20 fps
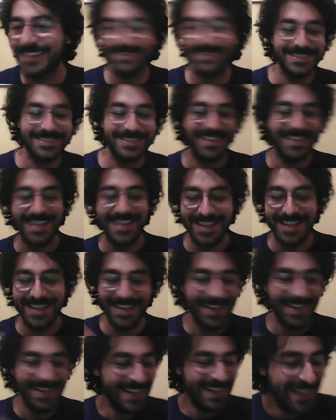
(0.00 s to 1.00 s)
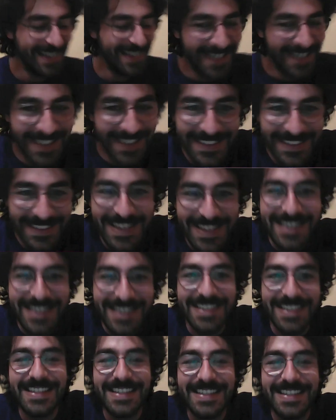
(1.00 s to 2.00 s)
dei,
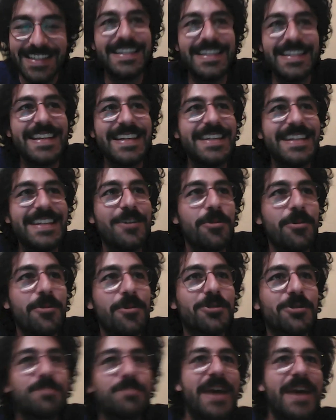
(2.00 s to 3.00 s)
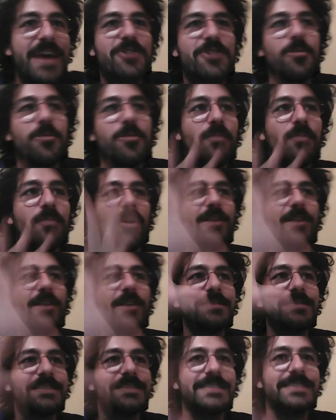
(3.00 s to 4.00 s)
dei, dei, come uno specchio un
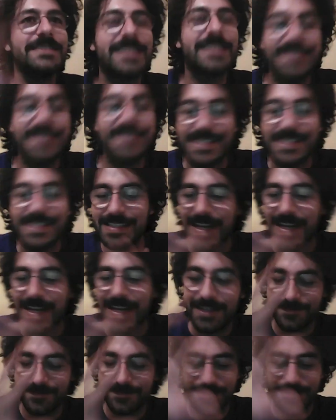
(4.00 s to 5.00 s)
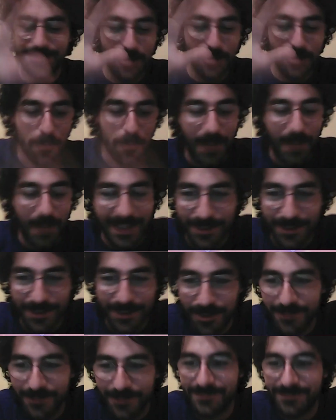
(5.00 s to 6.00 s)
po' che si sta
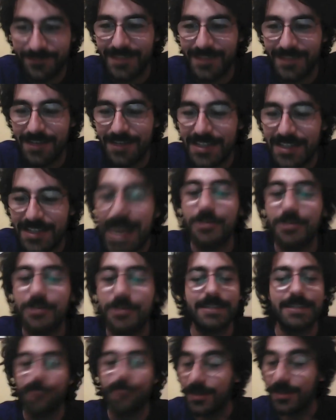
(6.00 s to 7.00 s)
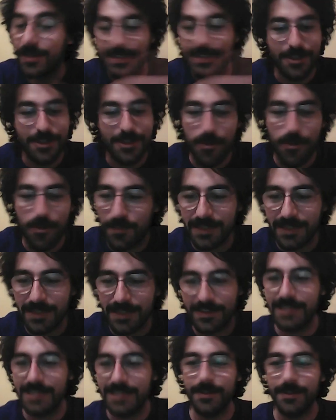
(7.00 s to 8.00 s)
rompendo e vediamo se poi si rompe
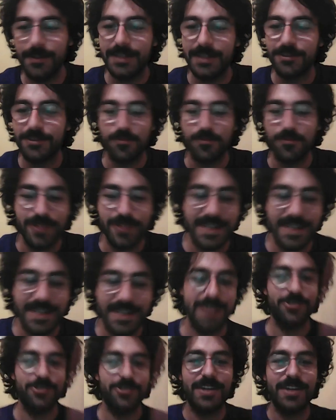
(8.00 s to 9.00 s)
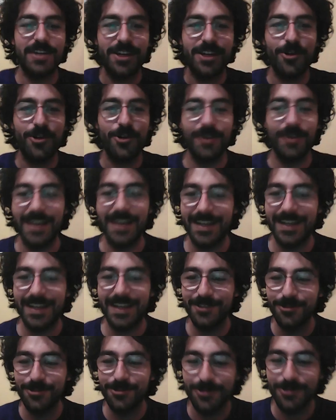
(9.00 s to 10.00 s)
definitivamente oppure riesce a incollare
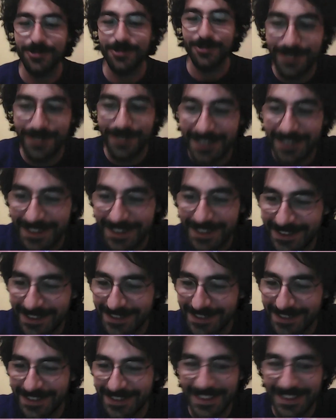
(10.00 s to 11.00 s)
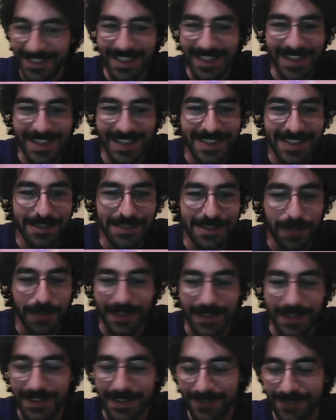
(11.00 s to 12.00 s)
tutto. E a
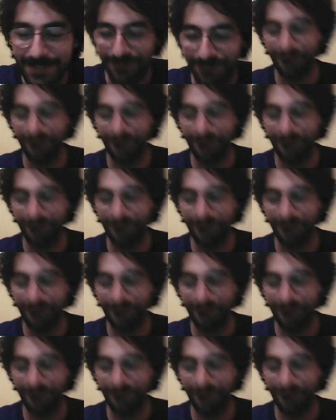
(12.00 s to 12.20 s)
risplendere.